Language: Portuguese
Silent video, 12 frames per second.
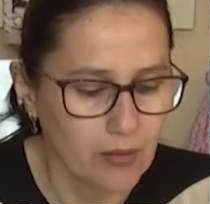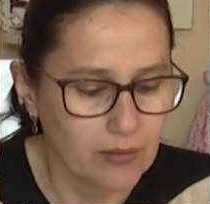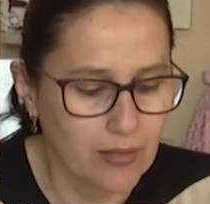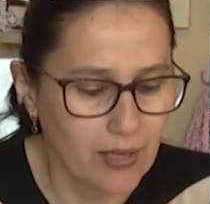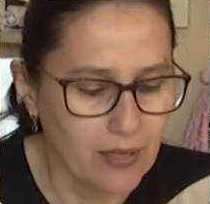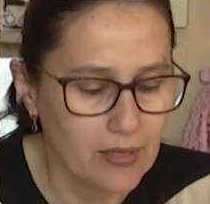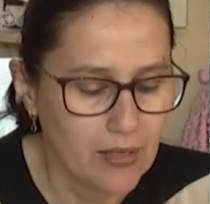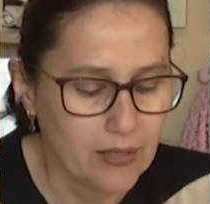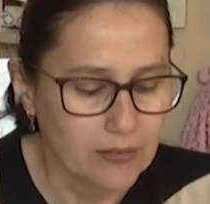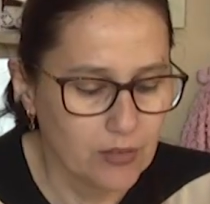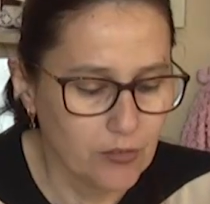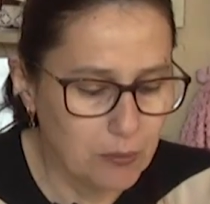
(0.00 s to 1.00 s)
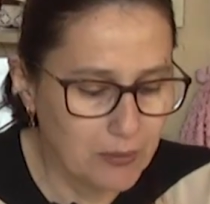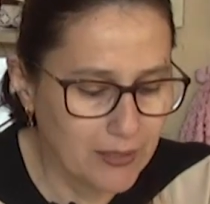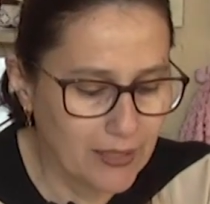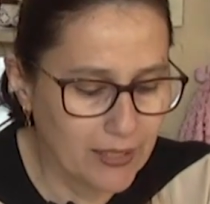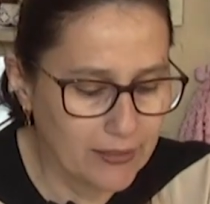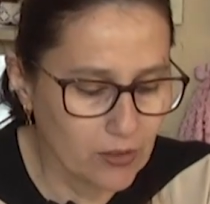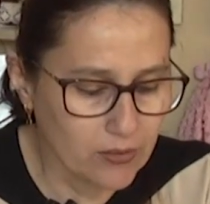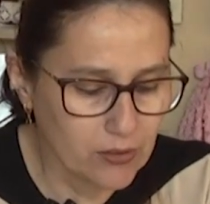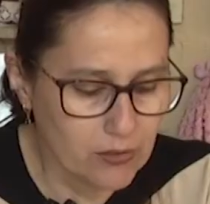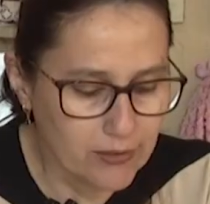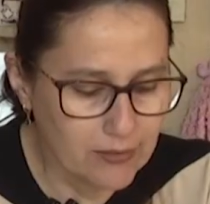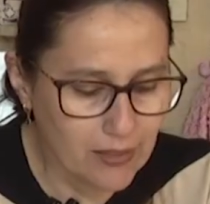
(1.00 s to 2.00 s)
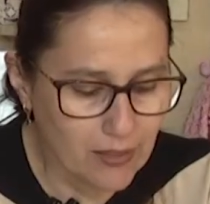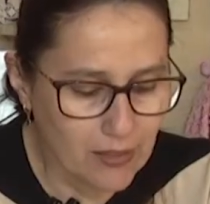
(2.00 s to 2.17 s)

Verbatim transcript: tá? Então, eu vou pegar aqui, ó, se eu quiser